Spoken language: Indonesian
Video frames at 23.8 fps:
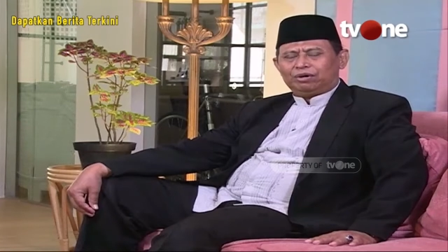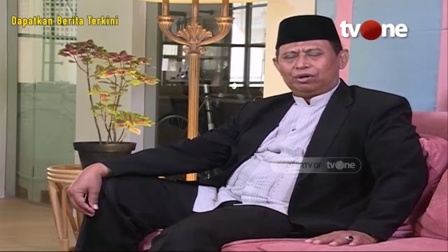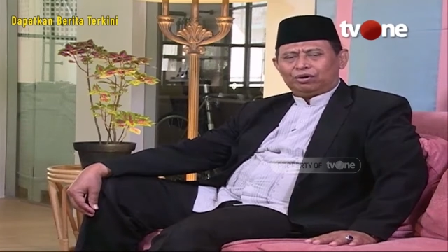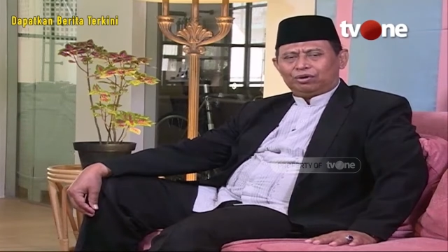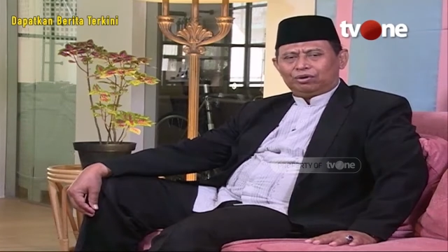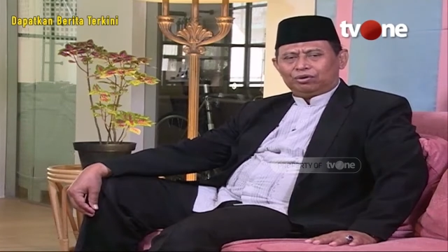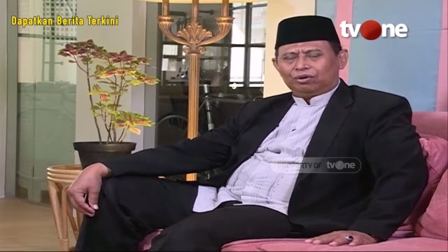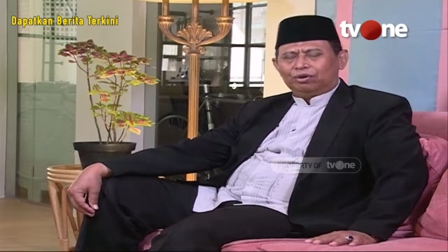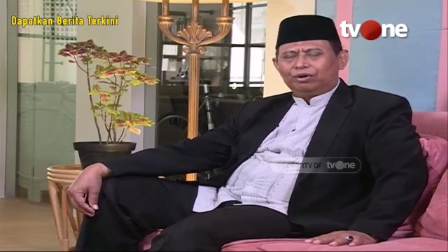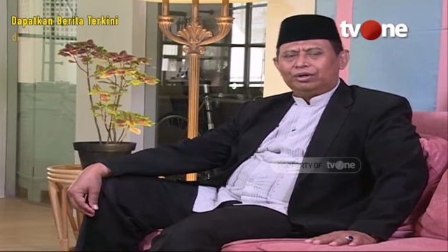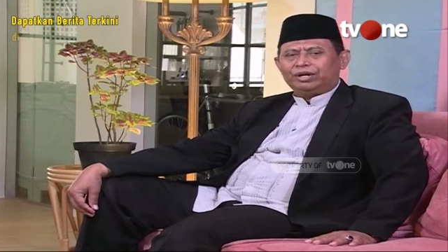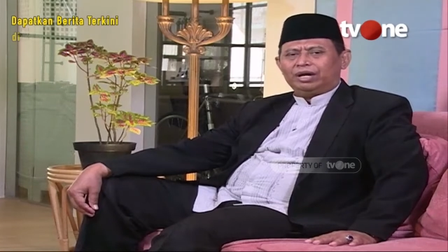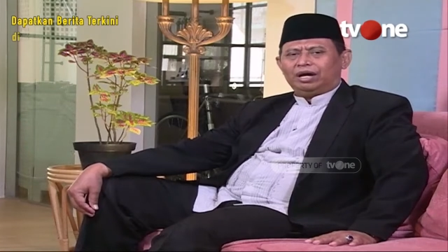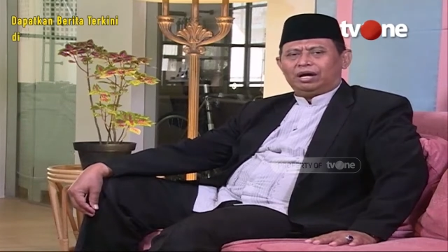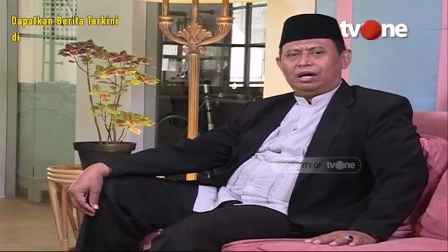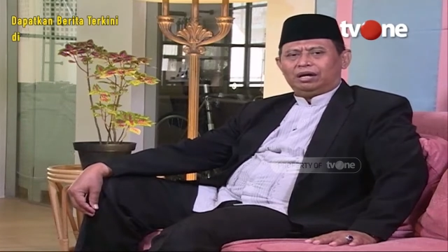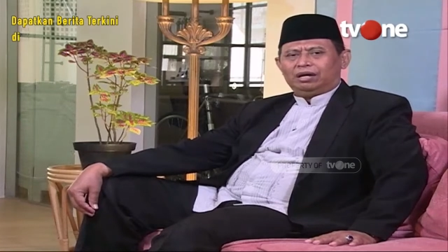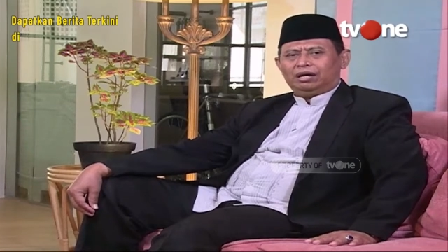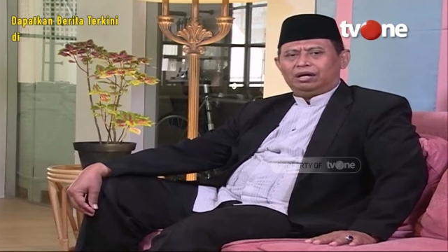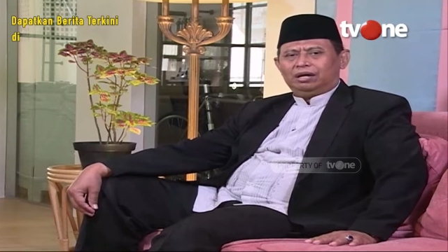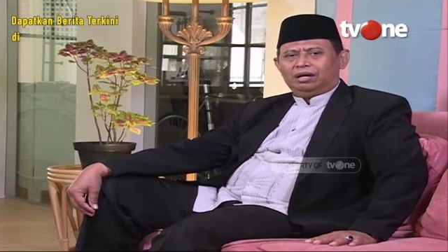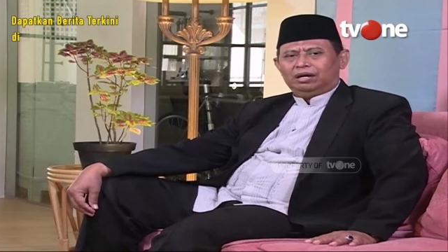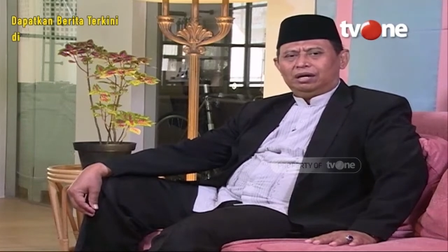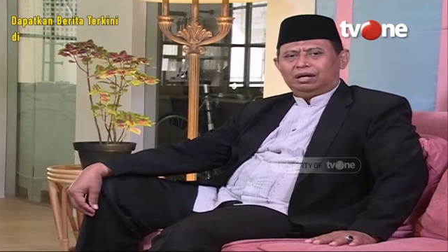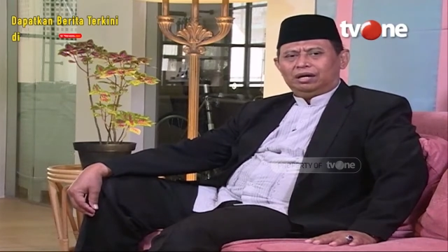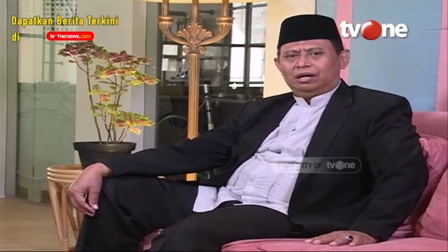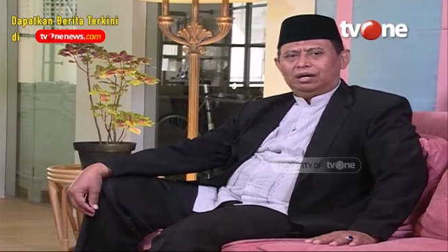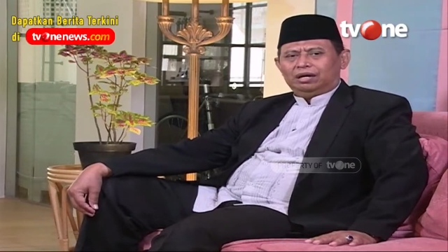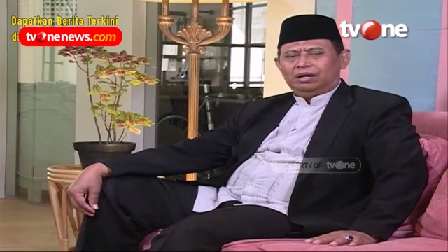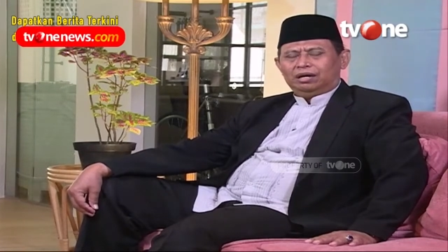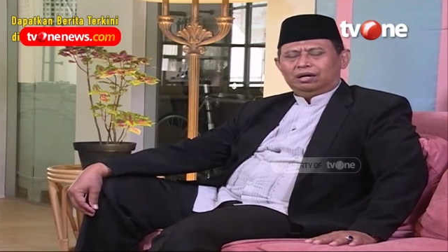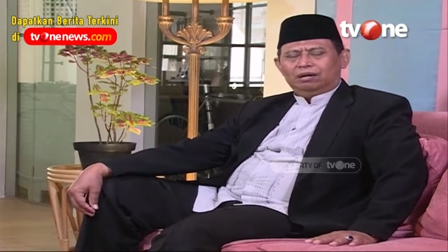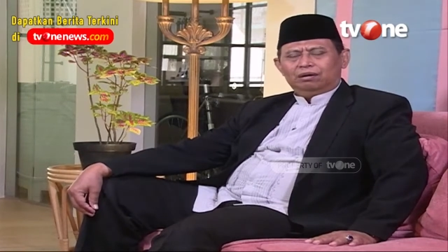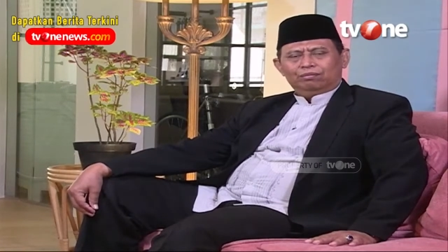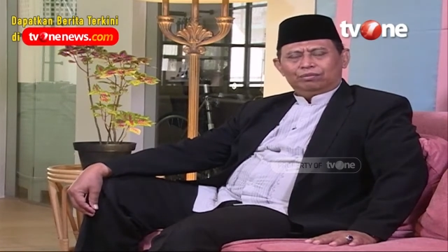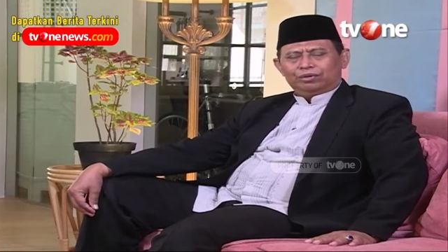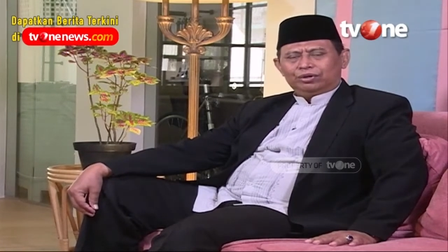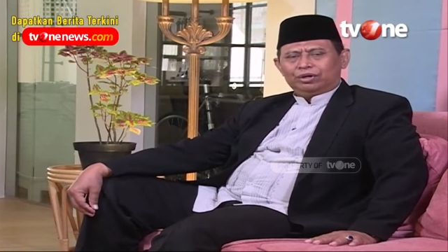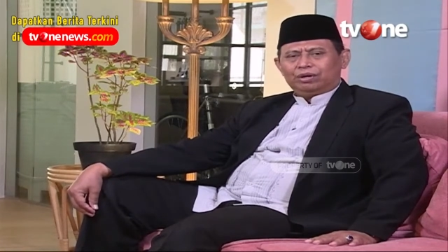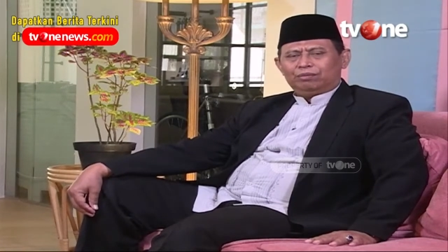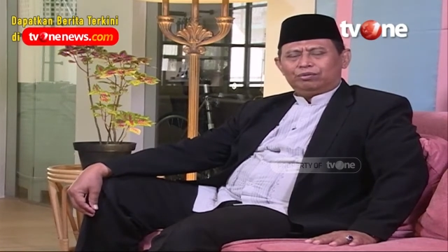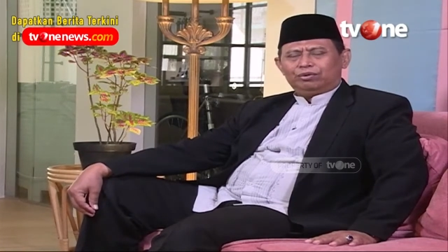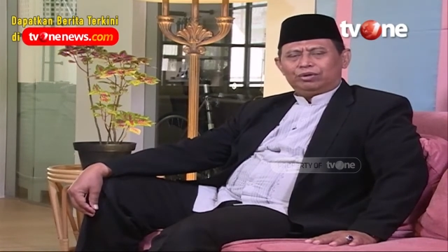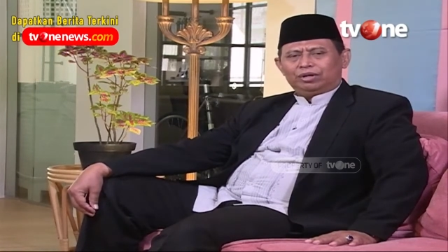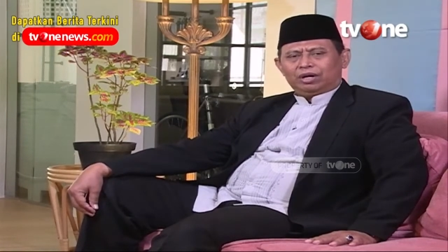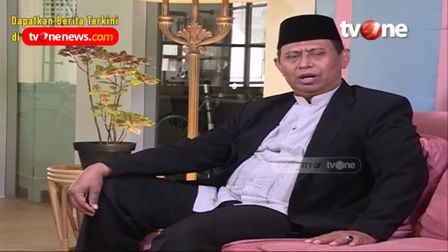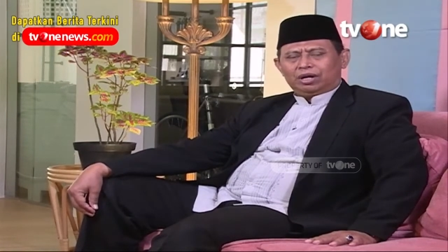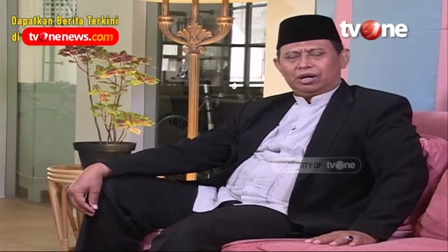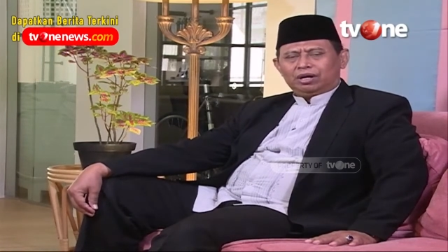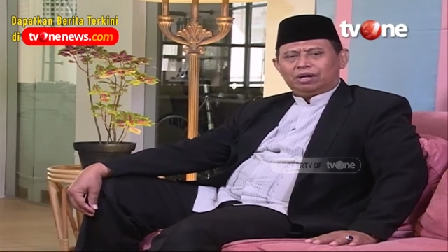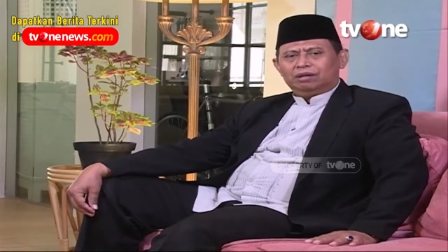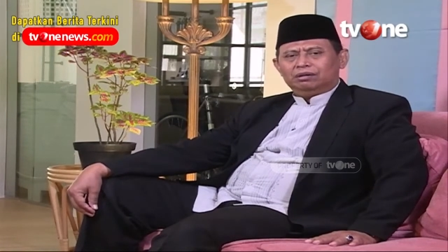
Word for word: menggoda Mudah-mudahan